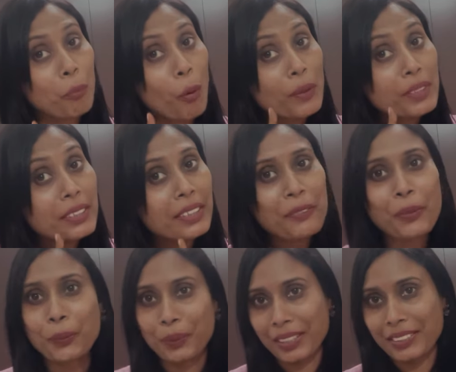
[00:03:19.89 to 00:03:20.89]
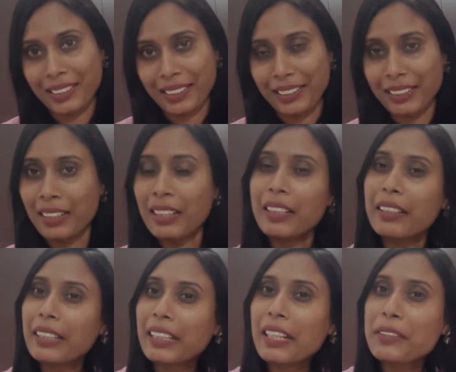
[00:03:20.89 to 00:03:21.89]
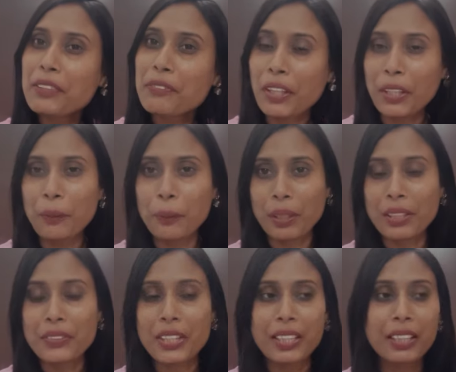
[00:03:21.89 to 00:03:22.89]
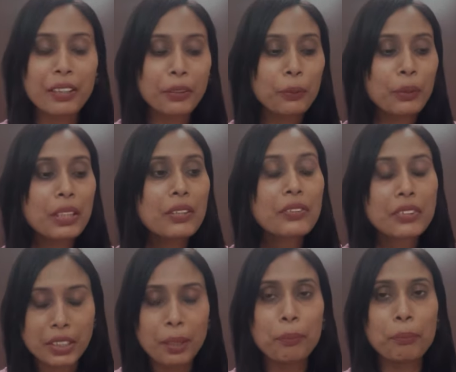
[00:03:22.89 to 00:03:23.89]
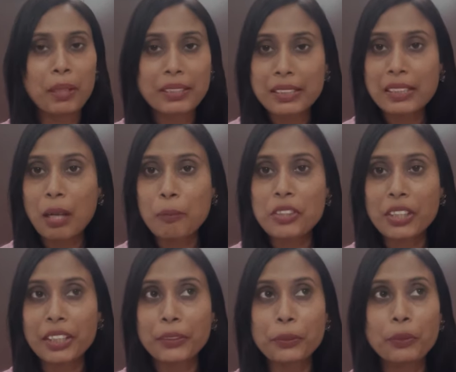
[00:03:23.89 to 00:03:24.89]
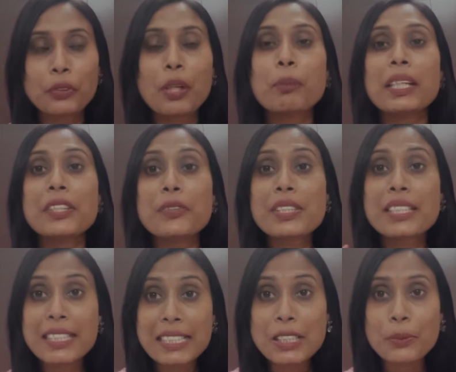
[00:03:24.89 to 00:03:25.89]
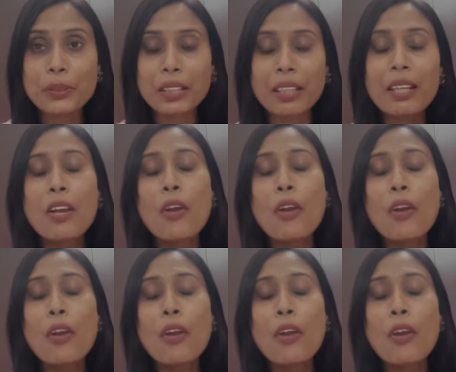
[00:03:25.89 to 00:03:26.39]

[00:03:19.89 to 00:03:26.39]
पॉजिटिव होना चाहिए निगेटिव नहीं होना चाहिए क्योंकि जब मैं जैसे हमेशा कहती हूँ जो हमारे जो सेल्स होते हैं ना